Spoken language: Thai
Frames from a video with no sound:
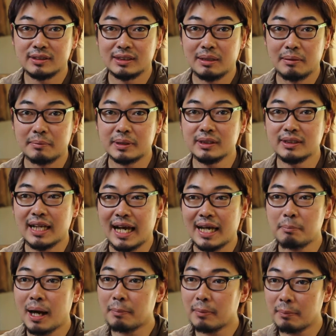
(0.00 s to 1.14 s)
นะครับคืองาน
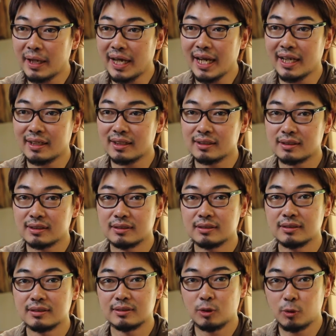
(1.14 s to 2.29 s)
บางประเภท
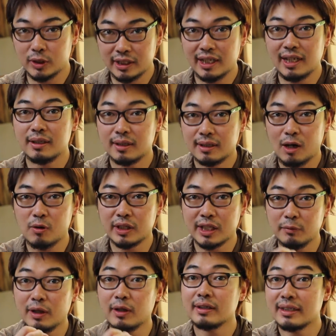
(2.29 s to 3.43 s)
ควรจะได้เขาก็คิด
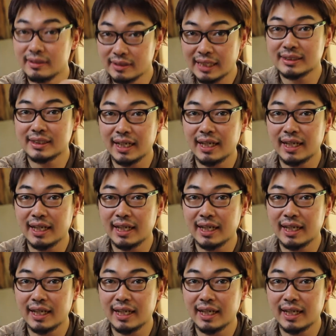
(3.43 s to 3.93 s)
ว่าน่าจะได้